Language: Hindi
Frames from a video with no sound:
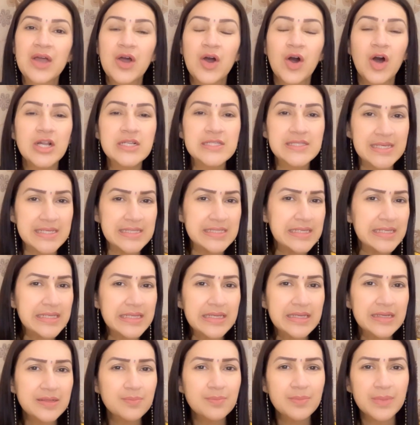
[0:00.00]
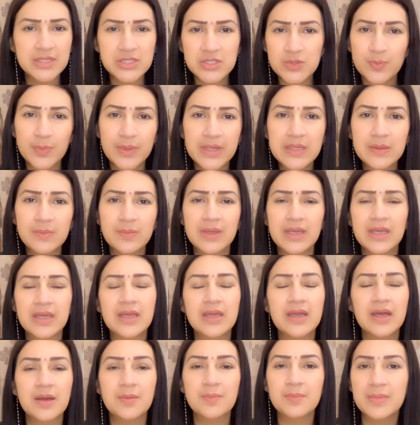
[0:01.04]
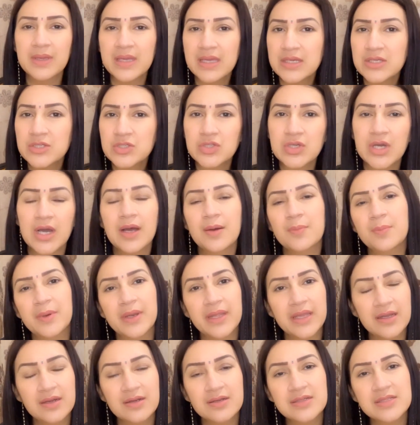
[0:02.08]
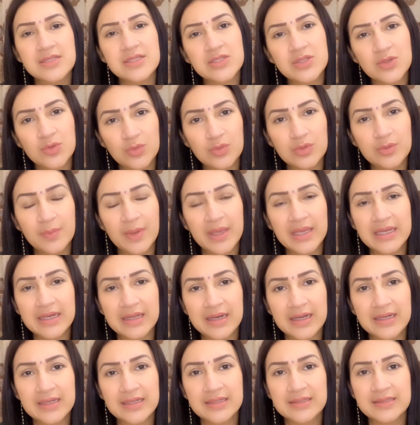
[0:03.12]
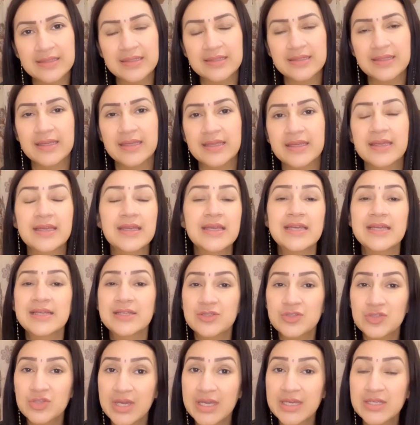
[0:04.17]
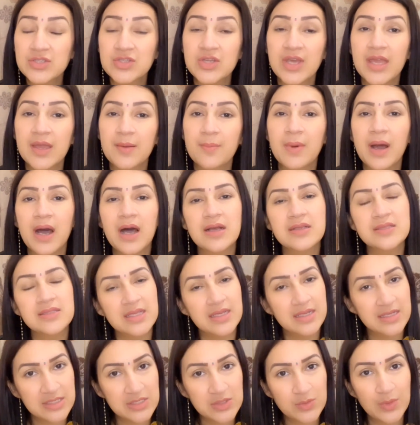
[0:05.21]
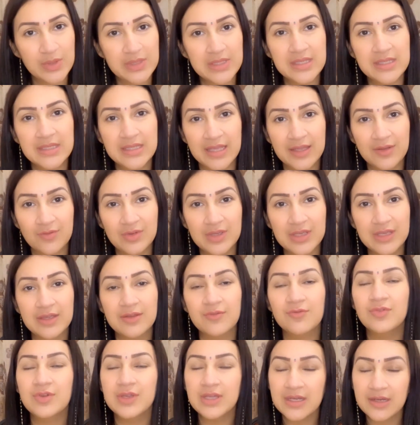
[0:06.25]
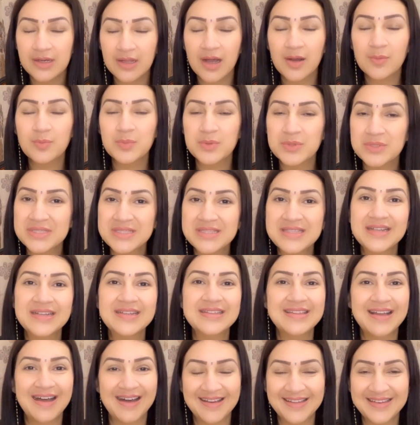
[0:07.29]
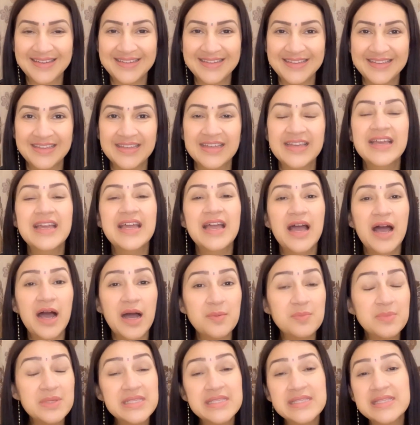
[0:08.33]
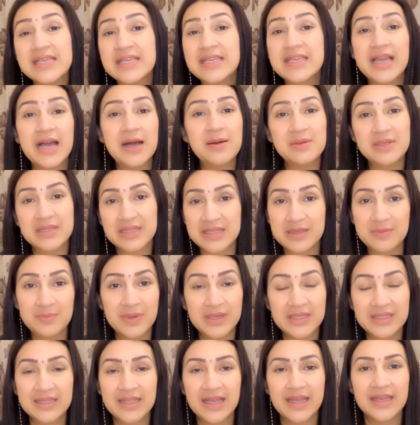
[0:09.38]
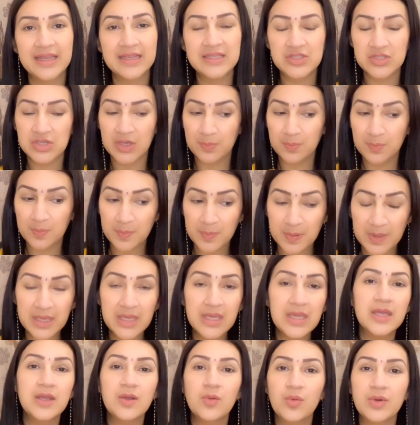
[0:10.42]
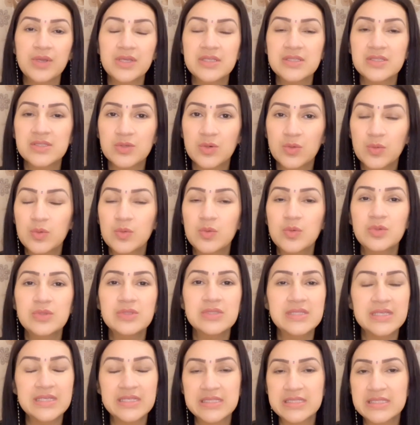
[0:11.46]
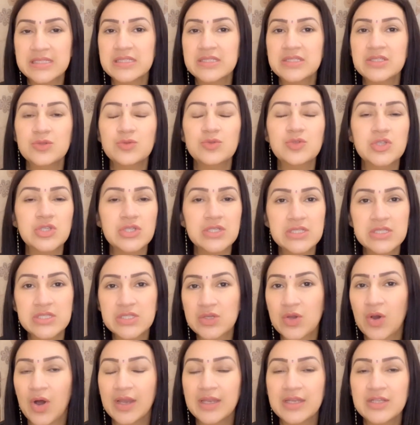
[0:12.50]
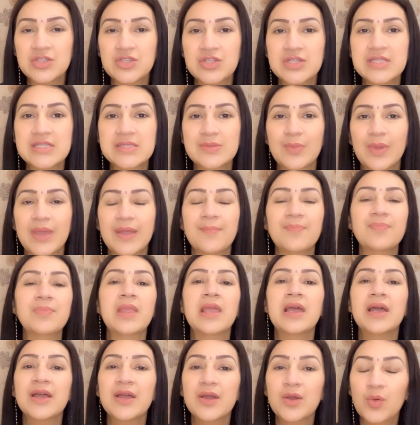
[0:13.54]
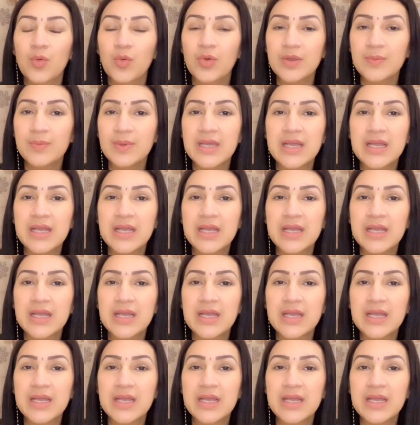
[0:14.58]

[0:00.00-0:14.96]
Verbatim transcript: और जैसा कि हम बचपन में हमेशा प्रेयर्स स्कूल में करा करते थे जय जय माँ सरस्वती देवी वीणा पुस्तक धारिणी अब इससे क्या मतलब बनता है जब भी कोई स्कूल्स इंस्टीट्यूशंस कॉलेजेस में कोई भी